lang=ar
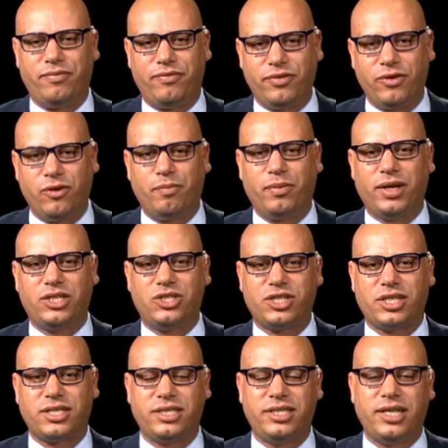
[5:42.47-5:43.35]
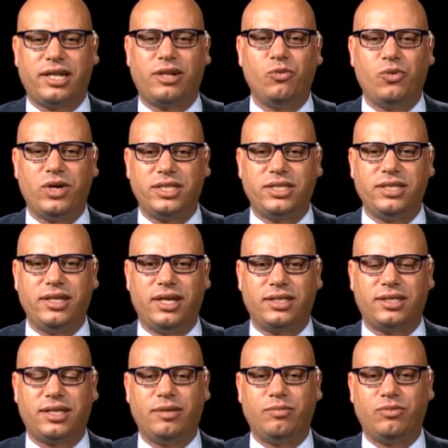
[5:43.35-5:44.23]
فيهم بعض الشخصيات
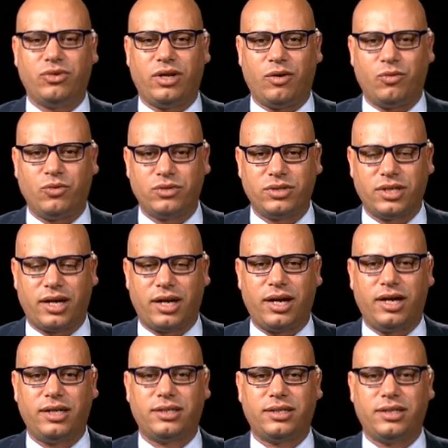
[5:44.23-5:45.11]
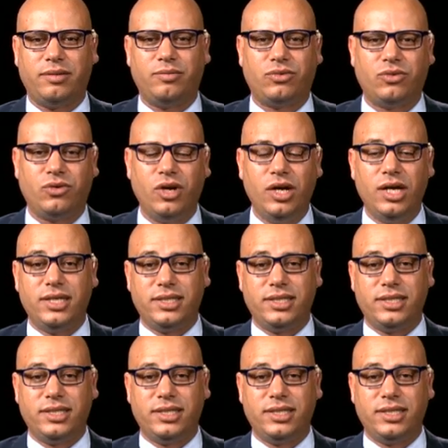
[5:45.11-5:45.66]
الوازنه تكلمتوا على وزراء تكلمتوا